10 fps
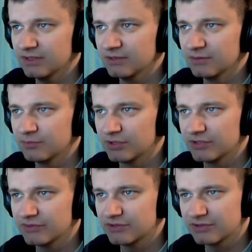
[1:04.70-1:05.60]
e,
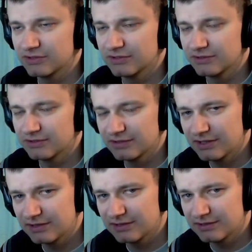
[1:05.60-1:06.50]
ponieważ e,
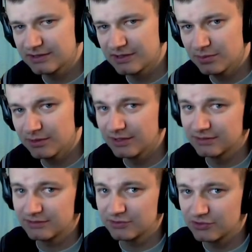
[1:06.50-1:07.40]
seria ze nas
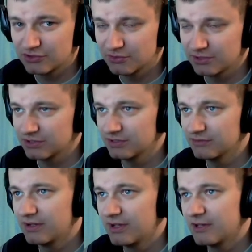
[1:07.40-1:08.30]
skończyła się,
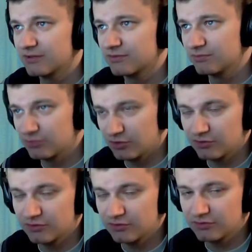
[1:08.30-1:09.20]

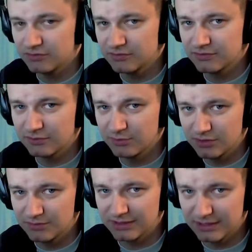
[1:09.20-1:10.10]
to e, zrobiłem
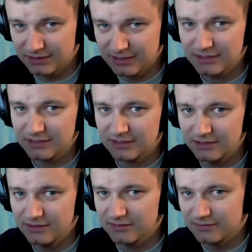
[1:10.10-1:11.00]
ankietę
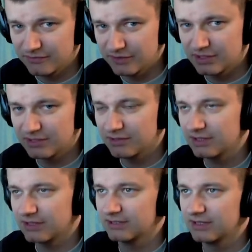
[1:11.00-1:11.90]
i wygrała
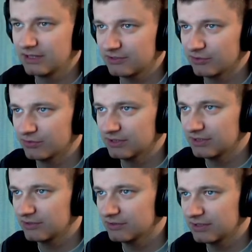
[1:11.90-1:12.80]
gra Dark Souls.
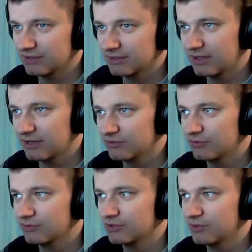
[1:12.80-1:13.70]
Dlatego teraz Dark
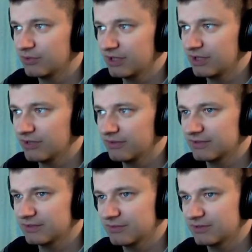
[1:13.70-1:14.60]
Souls się pojawia
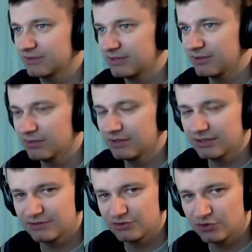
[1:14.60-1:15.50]
zamiast
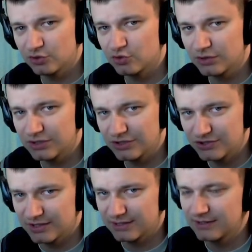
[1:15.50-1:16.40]
Scribblenauts co drugi
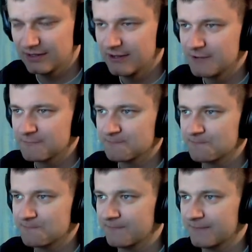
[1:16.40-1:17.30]
dzień.
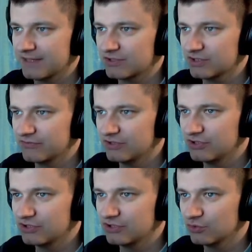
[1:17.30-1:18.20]
Mm, także jak
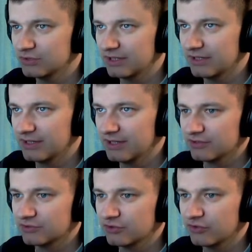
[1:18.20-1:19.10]
widzicie tutaj,
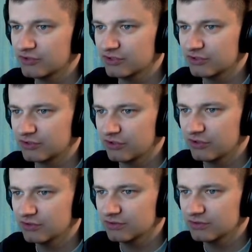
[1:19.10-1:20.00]
to
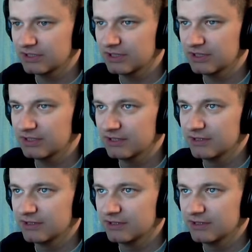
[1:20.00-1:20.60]
wszystko, te